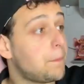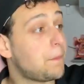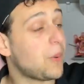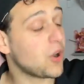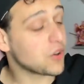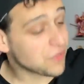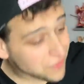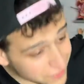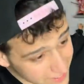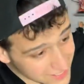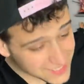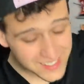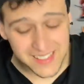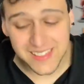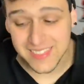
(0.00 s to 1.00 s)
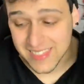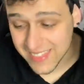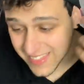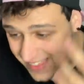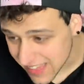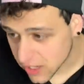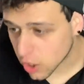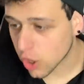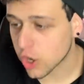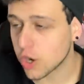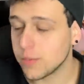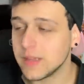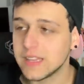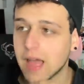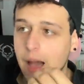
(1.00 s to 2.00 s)
Por fin, Nico
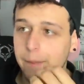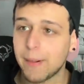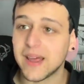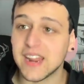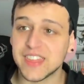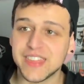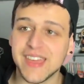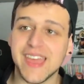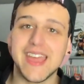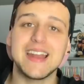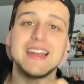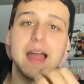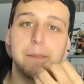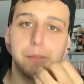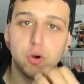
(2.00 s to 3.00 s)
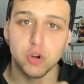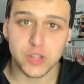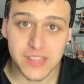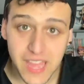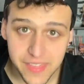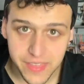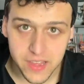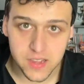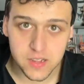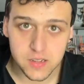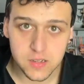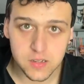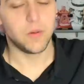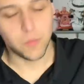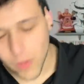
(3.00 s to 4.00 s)
Robin aparece en la portada.
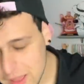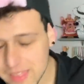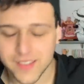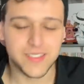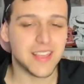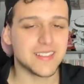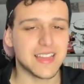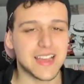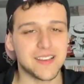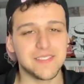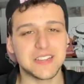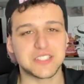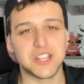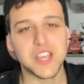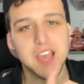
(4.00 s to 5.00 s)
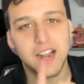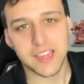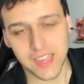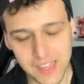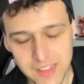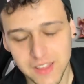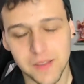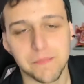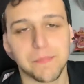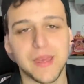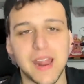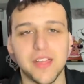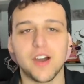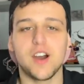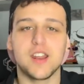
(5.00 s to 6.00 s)
Buenos días Nakamas, soy el Quinto
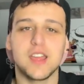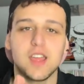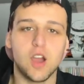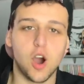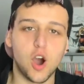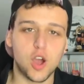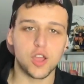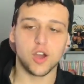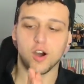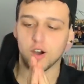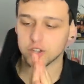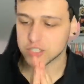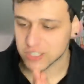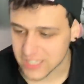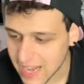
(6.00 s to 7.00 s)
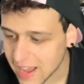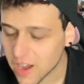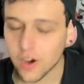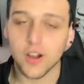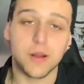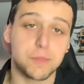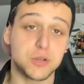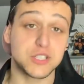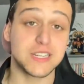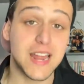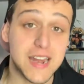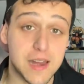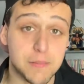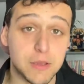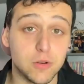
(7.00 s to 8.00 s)
Emperador y hoy os traigo pues la
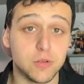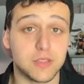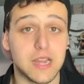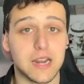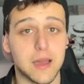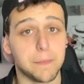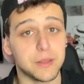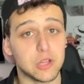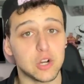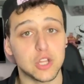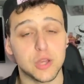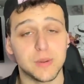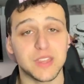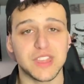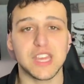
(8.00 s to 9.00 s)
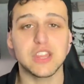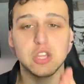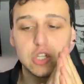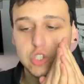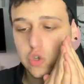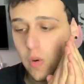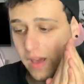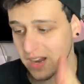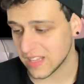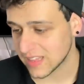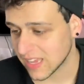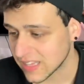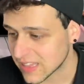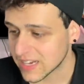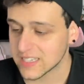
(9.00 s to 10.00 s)
review del capítulo
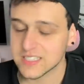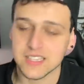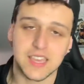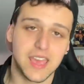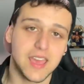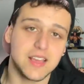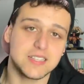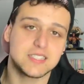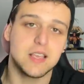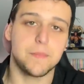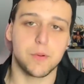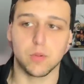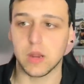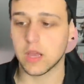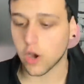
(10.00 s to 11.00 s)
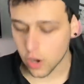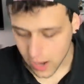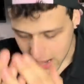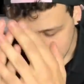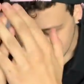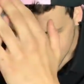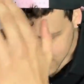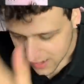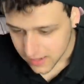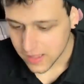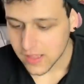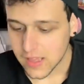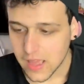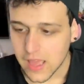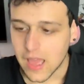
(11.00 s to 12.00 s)
943 que se publicó ayer
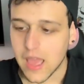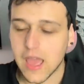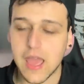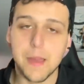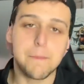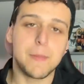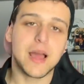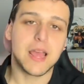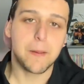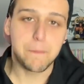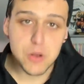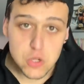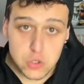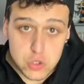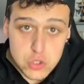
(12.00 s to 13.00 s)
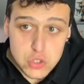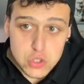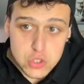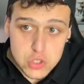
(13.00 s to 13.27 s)
en Manga Plus.